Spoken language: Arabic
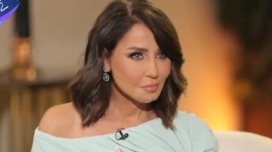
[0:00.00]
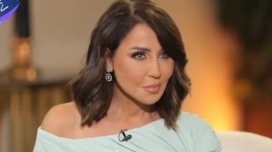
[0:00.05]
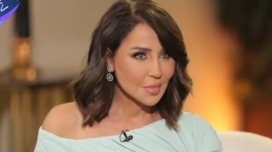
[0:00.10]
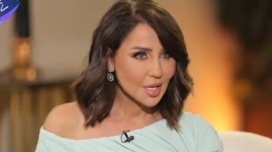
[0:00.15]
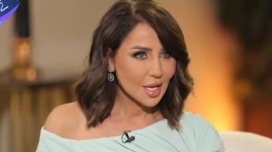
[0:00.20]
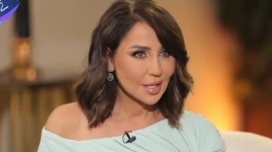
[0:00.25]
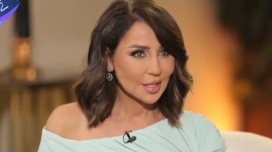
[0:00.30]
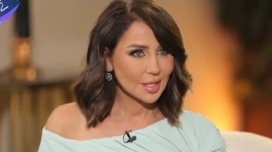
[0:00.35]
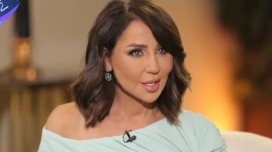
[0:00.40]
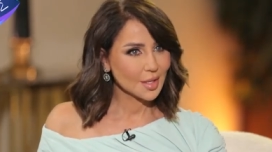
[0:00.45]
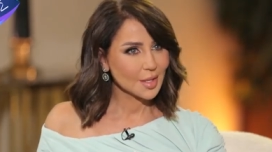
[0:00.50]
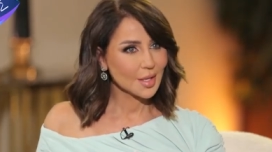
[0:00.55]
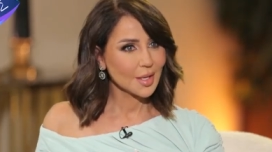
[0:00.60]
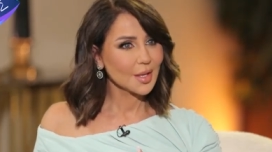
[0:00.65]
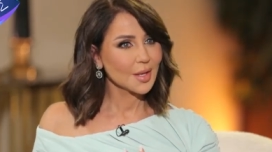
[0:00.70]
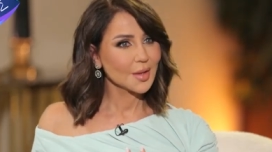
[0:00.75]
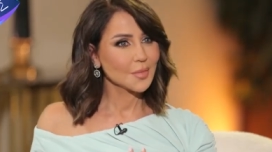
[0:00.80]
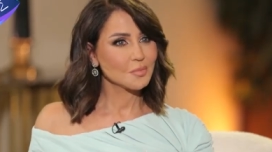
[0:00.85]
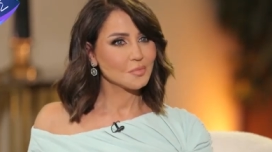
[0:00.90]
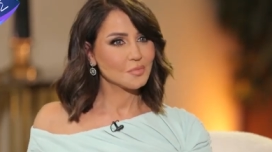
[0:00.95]

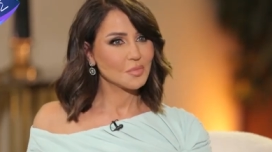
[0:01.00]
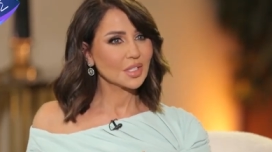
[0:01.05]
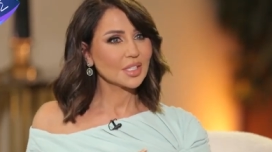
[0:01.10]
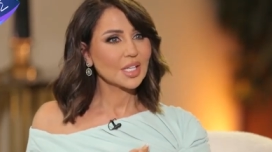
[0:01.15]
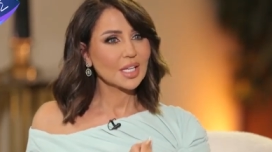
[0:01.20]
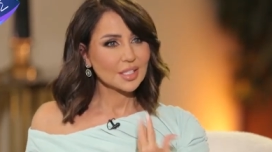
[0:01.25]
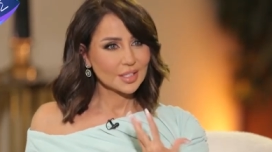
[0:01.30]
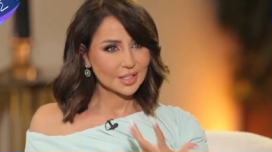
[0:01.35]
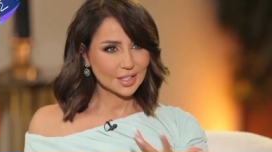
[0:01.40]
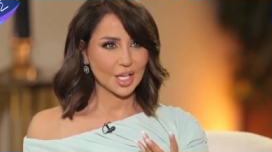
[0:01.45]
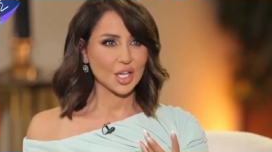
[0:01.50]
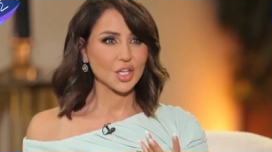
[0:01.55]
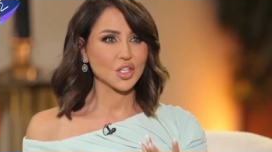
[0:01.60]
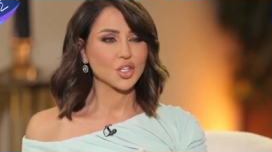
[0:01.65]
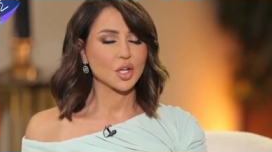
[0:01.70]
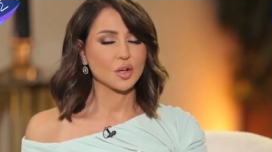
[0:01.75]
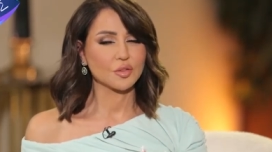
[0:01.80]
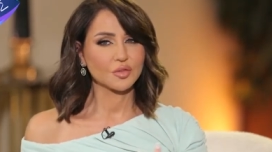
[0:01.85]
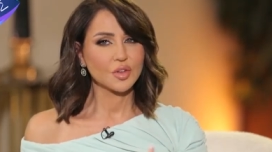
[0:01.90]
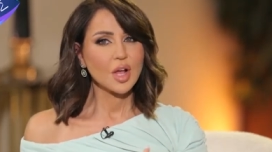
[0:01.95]
يعني بدنا
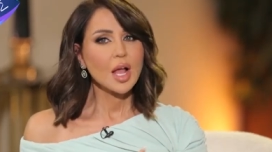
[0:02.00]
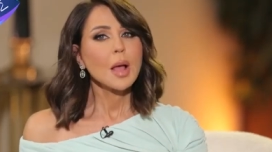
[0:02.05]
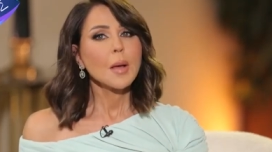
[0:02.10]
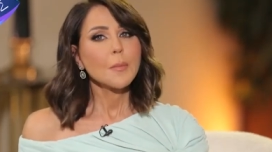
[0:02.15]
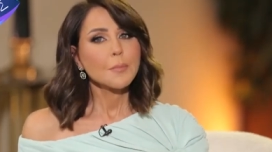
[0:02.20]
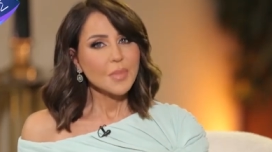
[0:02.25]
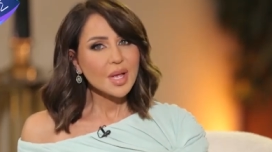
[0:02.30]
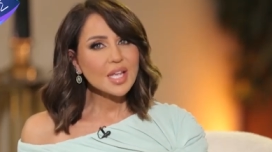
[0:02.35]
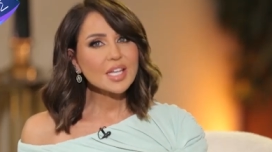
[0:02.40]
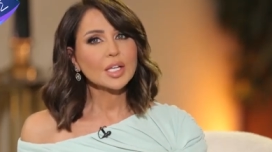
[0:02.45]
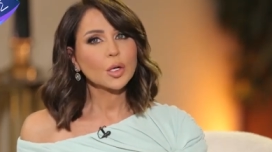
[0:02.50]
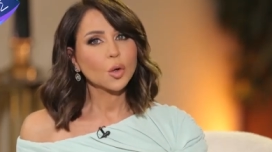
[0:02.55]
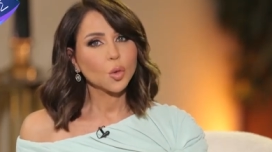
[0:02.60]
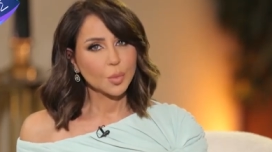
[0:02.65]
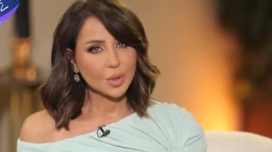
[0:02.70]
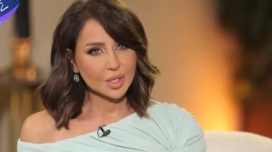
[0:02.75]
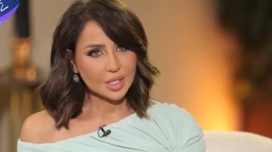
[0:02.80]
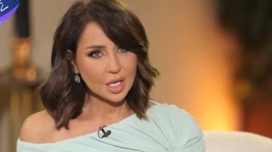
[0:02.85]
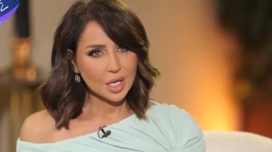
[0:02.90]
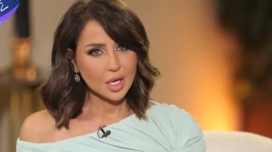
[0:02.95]
نتكاشف بينك
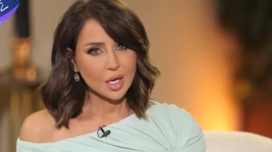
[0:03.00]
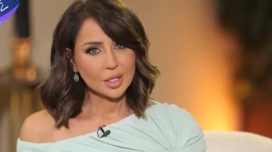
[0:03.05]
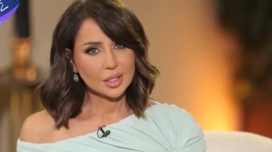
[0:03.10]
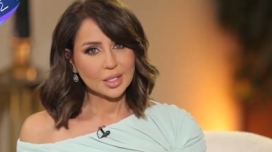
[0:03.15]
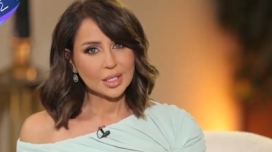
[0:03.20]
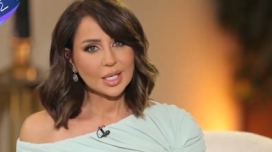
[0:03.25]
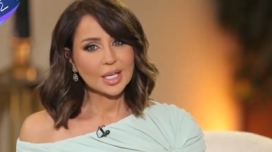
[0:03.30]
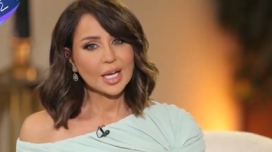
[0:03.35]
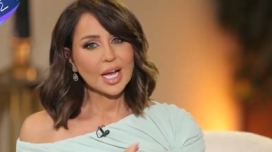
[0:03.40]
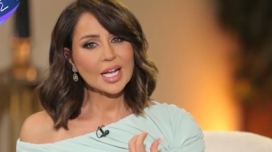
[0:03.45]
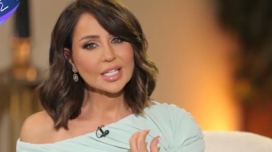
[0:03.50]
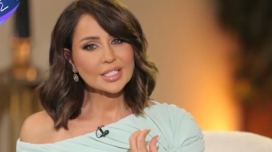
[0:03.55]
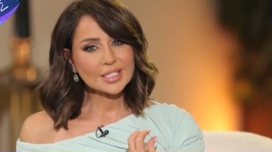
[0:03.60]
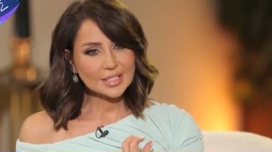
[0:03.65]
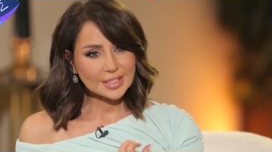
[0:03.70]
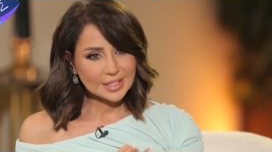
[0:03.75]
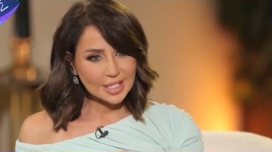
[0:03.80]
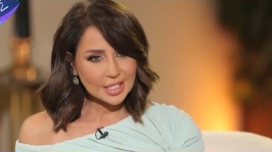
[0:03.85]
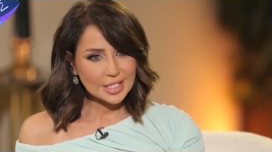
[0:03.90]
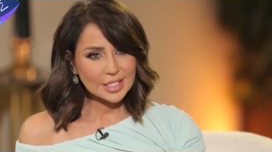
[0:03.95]
وبين حالك
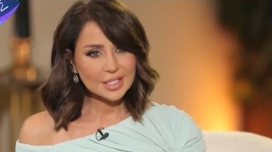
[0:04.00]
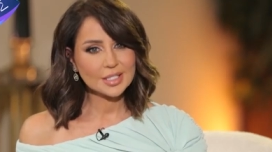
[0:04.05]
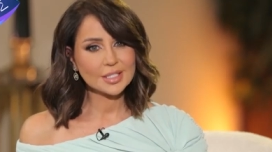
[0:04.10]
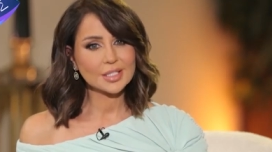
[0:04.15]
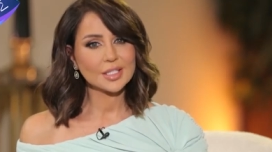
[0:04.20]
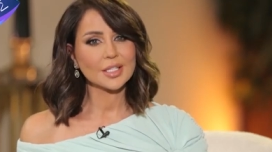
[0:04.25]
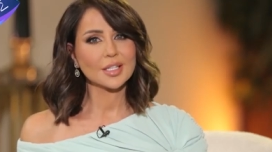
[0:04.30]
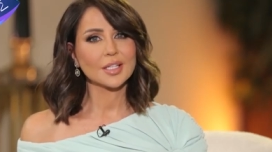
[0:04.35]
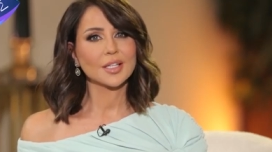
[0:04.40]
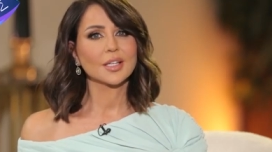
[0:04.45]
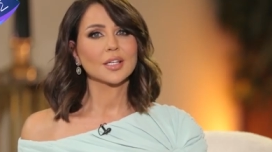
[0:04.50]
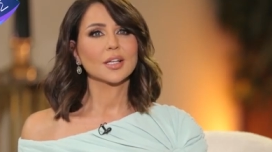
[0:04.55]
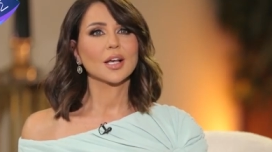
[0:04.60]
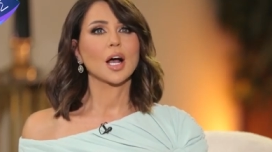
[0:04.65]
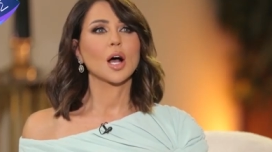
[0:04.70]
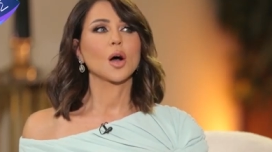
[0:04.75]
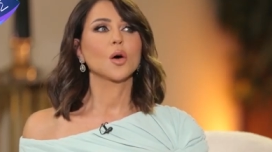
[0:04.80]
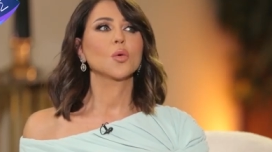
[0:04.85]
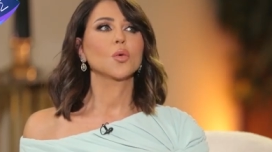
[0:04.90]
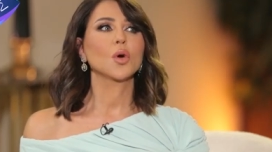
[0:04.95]
حسيتي
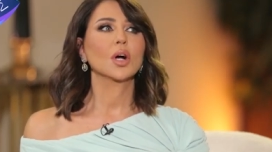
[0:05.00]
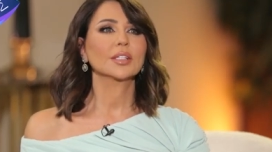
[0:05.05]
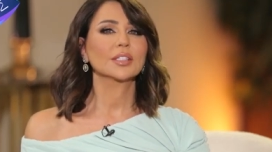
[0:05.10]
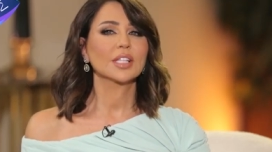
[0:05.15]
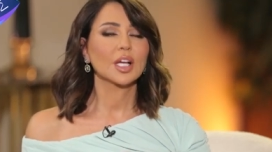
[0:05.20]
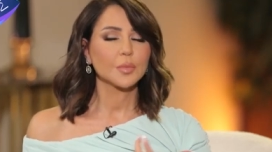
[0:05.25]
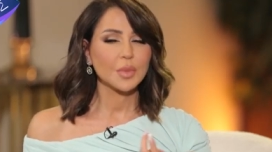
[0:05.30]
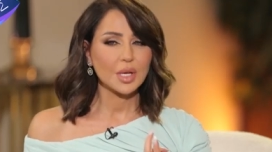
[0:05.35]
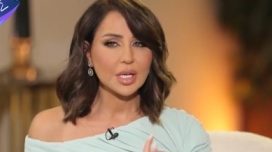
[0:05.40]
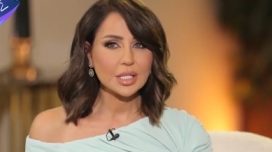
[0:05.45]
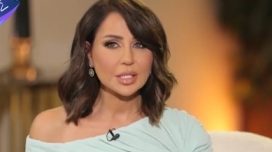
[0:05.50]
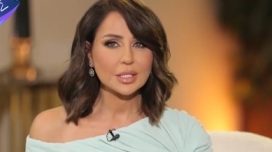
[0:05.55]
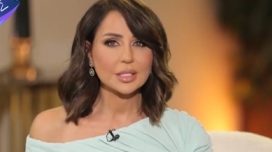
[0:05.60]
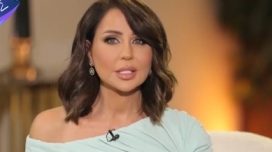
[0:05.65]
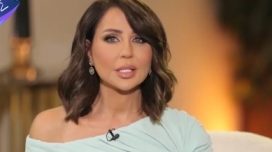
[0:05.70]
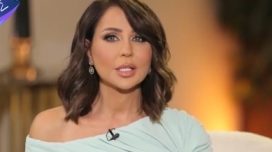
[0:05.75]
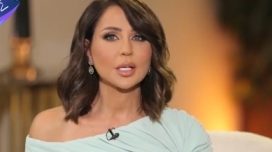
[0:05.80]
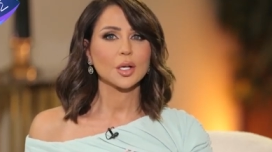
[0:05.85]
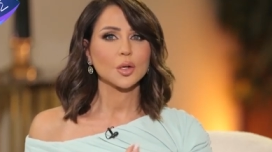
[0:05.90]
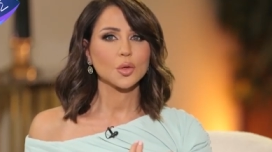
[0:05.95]
أو
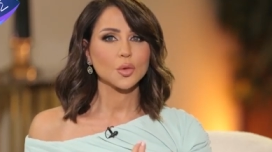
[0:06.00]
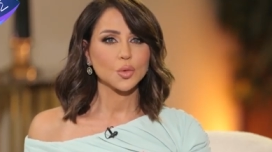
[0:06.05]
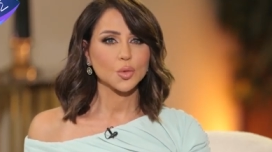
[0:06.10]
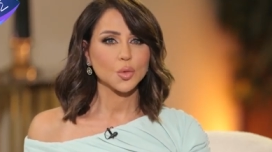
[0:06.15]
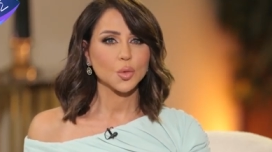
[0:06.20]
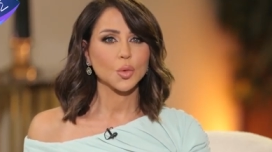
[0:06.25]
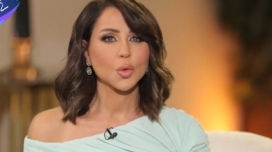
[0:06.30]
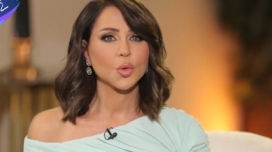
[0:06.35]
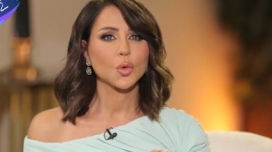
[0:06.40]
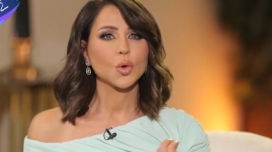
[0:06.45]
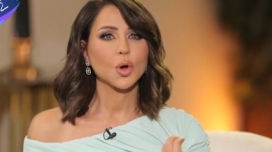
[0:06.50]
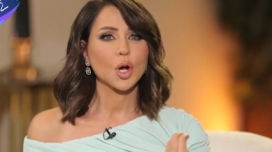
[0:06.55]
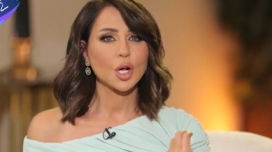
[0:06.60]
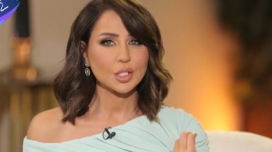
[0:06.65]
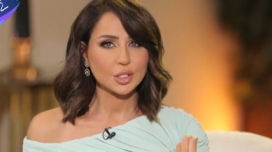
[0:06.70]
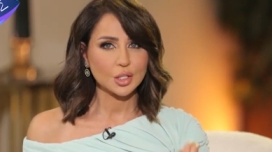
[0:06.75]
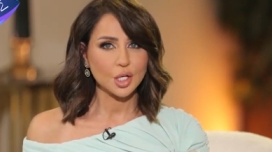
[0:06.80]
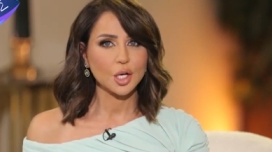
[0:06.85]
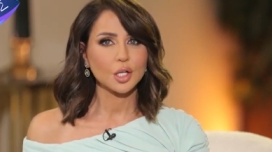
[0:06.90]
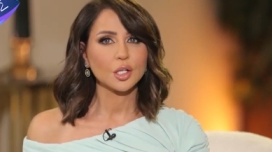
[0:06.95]
اعتبرتي أنه
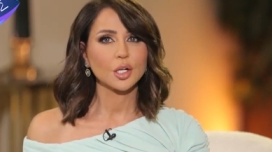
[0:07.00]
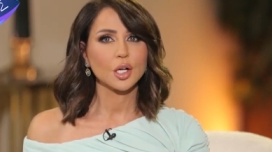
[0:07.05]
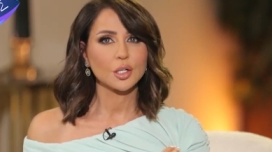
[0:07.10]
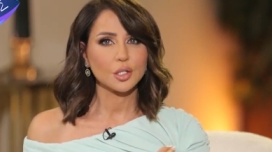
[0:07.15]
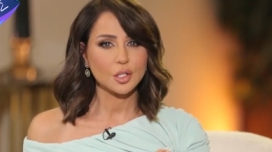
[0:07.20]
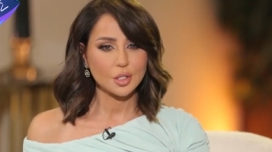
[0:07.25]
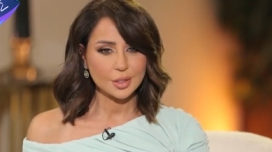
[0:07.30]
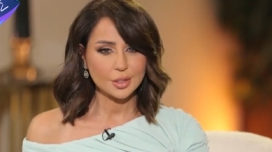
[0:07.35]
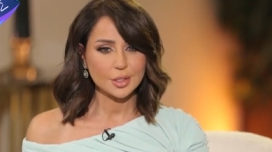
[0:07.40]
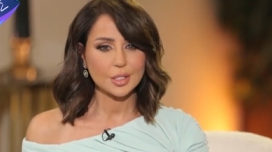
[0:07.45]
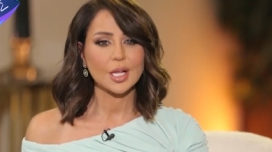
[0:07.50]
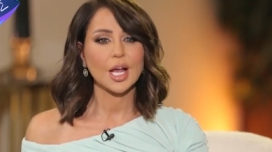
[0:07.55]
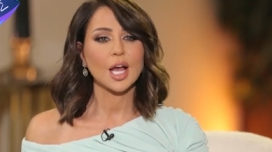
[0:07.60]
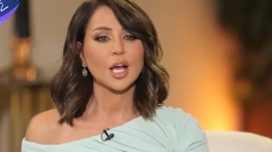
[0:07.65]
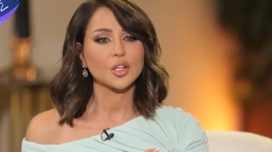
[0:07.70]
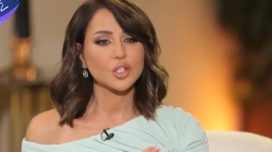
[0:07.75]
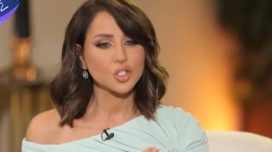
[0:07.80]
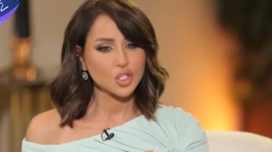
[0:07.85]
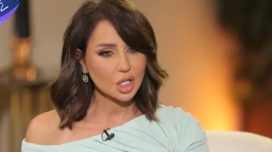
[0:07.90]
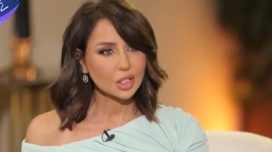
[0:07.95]
أصالة نصري
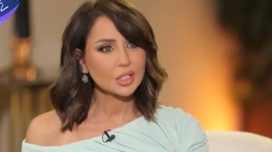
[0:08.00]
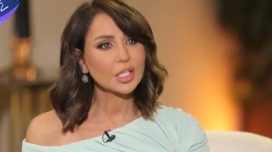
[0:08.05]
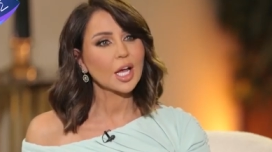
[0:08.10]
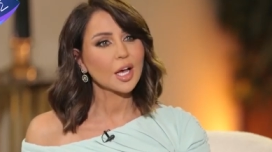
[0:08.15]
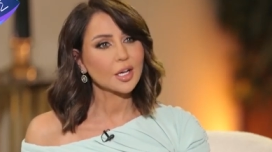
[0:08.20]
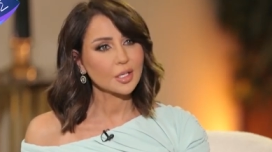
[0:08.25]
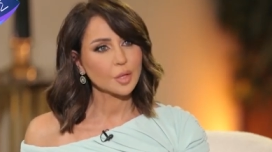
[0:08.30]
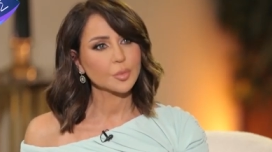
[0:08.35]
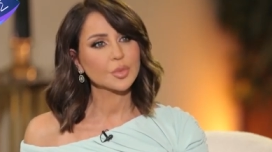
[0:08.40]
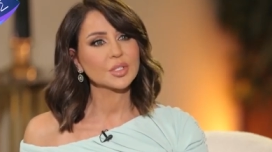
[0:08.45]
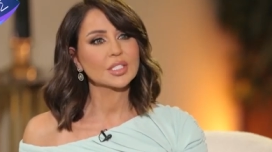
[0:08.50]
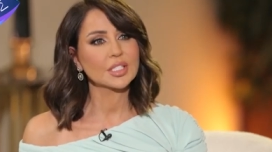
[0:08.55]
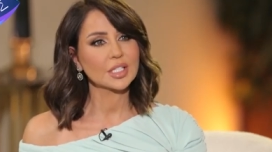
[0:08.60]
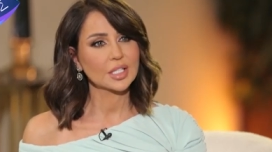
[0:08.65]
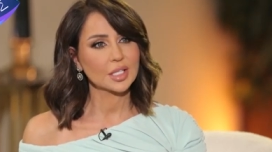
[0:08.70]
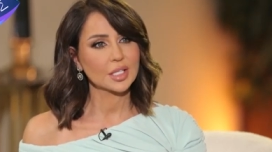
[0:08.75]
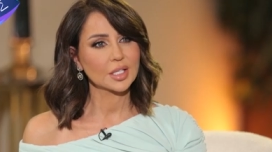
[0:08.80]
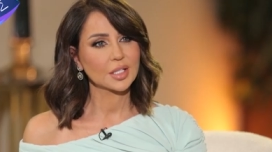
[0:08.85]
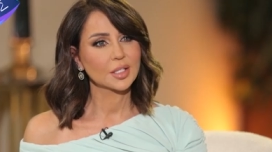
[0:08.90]
عن جد حاربتك